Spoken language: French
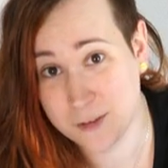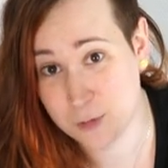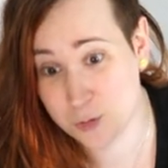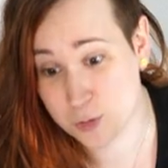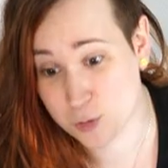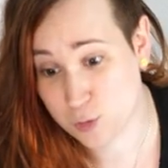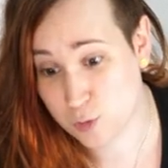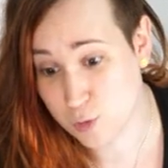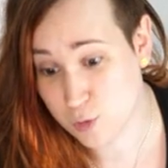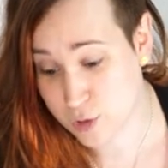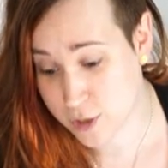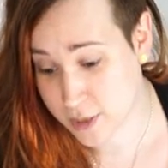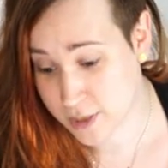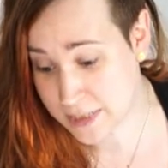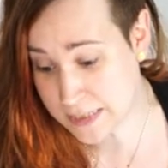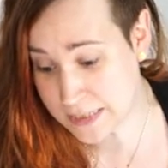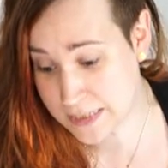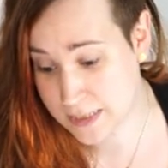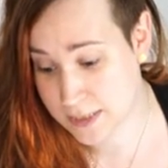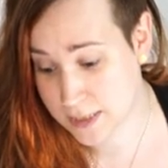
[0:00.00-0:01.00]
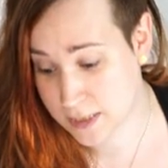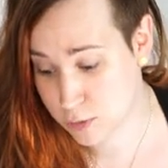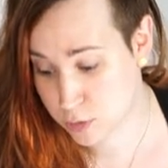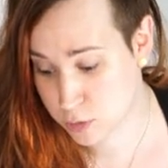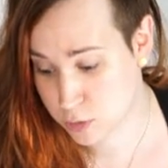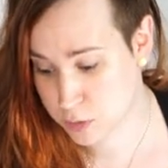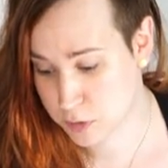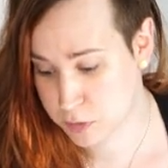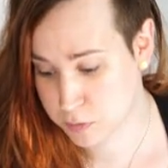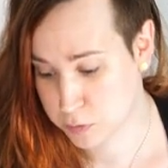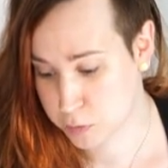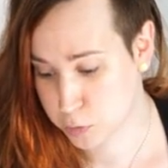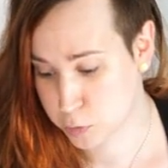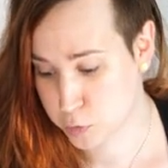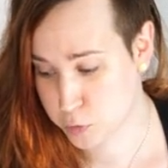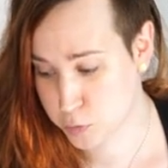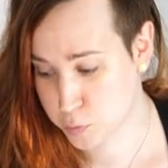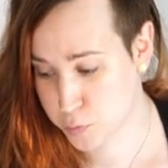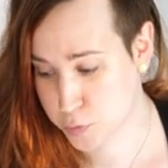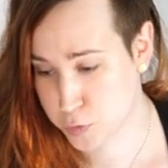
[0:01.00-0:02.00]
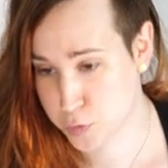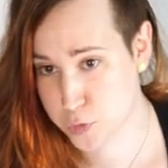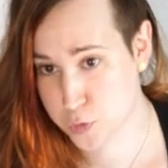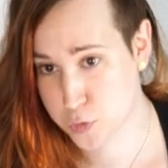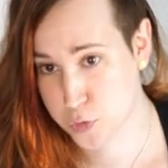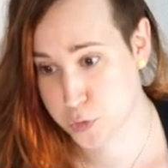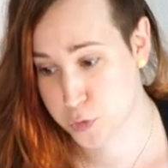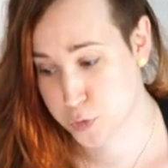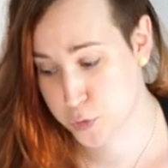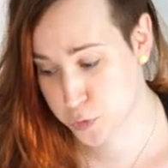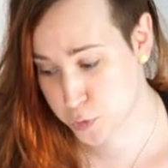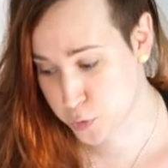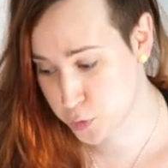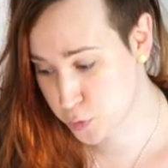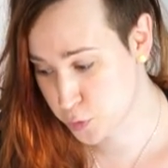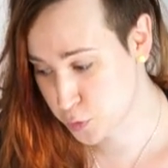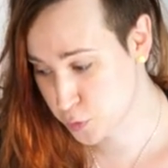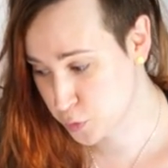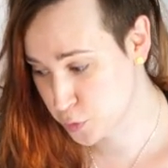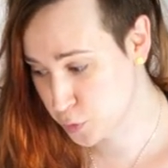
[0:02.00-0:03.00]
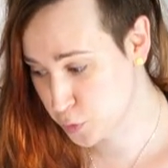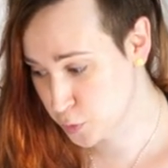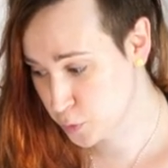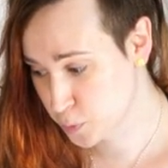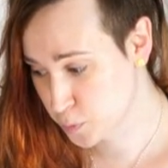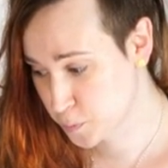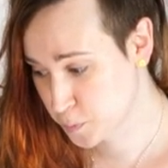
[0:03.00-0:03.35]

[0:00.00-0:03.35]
du coup, j'ai décidé de suivre une route plus